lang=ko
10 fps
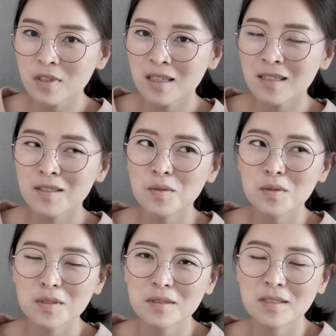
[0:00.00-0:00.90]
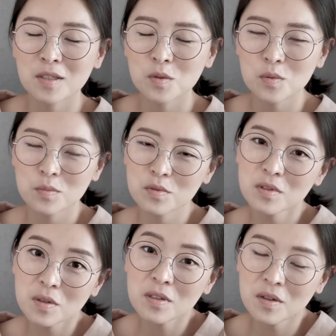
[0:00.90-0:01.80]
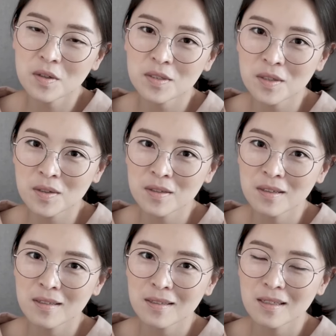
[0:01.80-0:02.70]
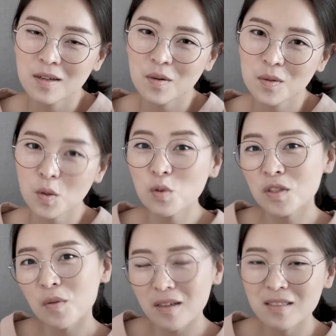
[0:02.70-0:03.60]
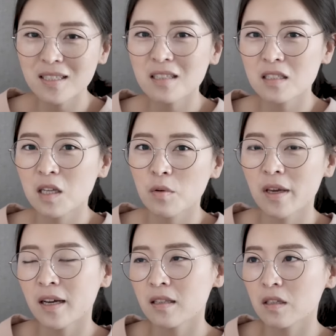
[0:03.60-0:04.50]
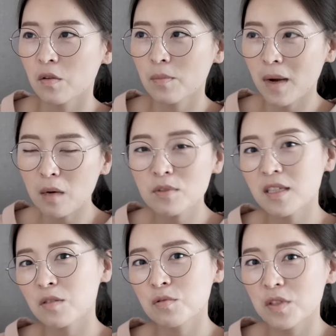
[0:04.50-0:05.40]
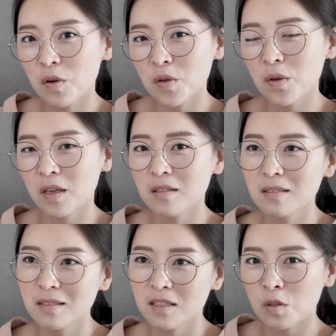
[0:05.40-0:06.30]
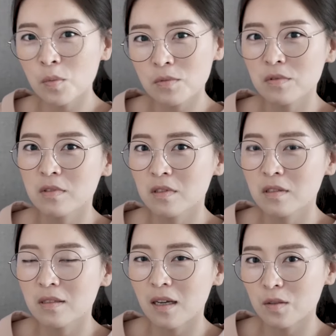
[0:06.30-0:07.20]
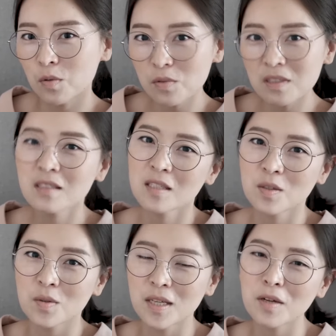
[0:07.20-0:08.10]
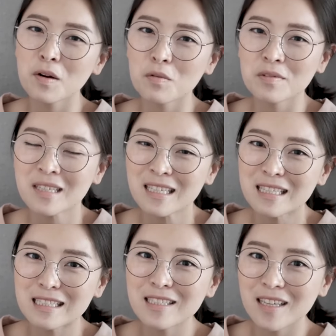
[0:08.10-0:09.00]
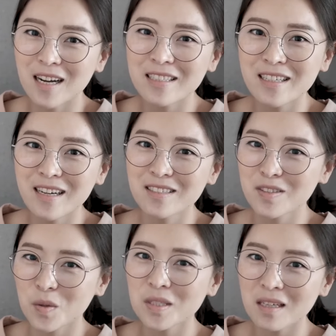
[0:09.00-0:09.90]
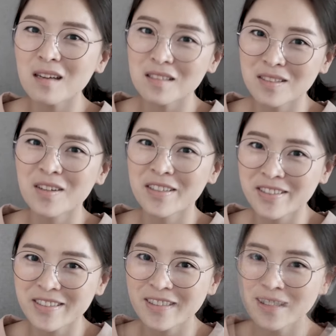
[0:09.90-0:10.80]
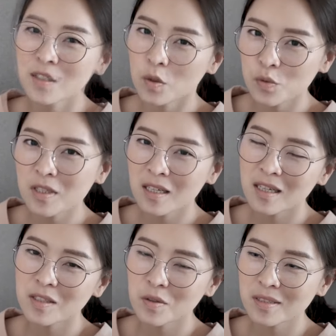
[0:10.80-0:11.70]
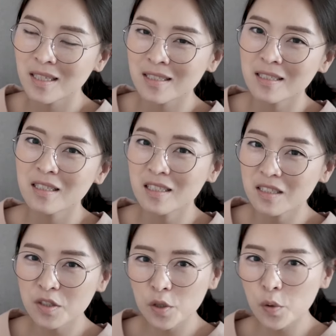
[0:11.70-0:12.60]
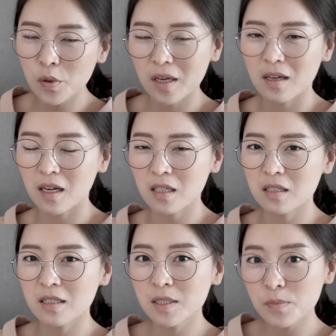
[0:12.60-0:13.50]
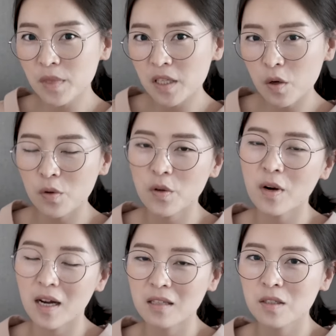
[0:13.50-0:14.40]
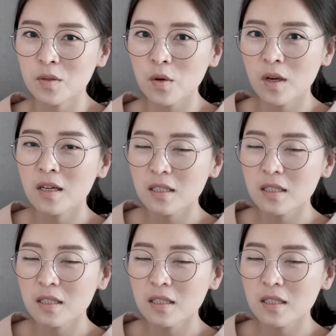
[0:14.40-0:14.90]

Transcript: 우리나라에서는 그냥 좀 뭉뚱거려서 어, 정신과 의사를 제외한 이런 마음을 다루는 영역에 있는 직업군을 다 총칭해서 사용하고 있는 게 아닌가 하는 그런 생각이 들어요. 근데 우리나라에서는 사실 의료계가 아닌 심리 영역 안에서